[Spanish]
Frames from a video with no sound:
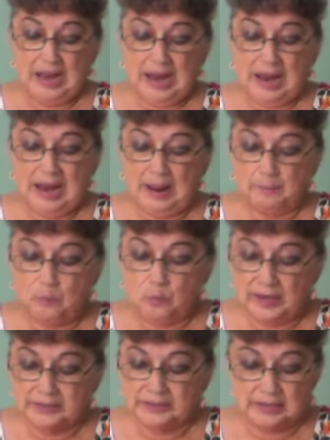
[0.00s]
La
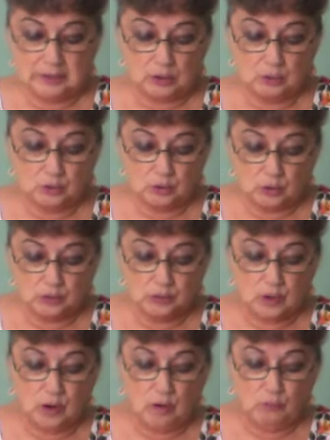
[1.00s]
muerte de los dos
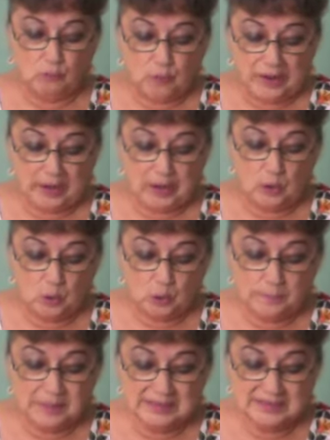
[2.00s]
fue
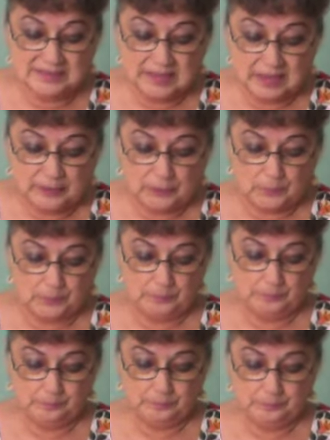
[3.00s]
un misterio,
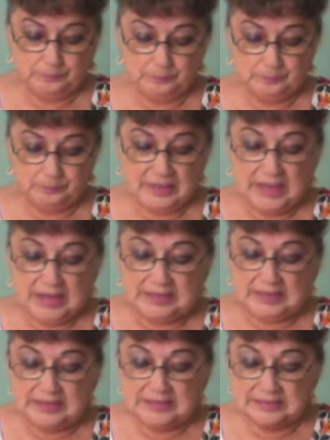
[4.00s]

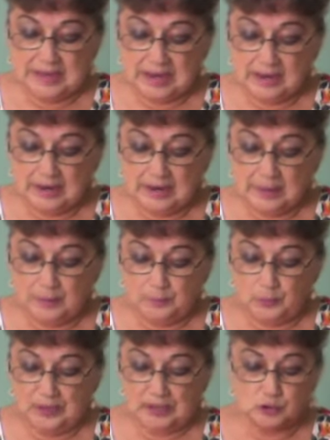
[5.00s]
quizá
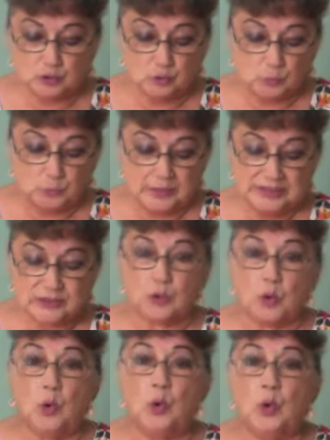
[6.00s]
por el
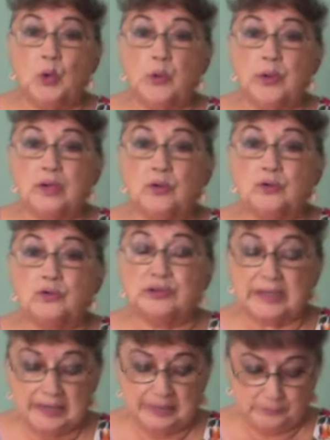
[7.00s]
supuesto oro
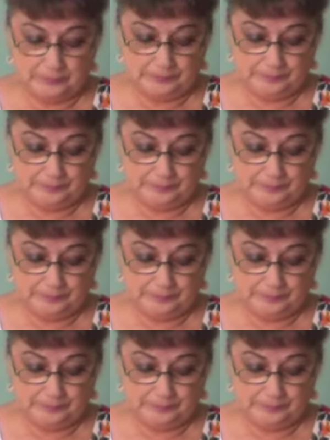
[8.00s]
encontrado.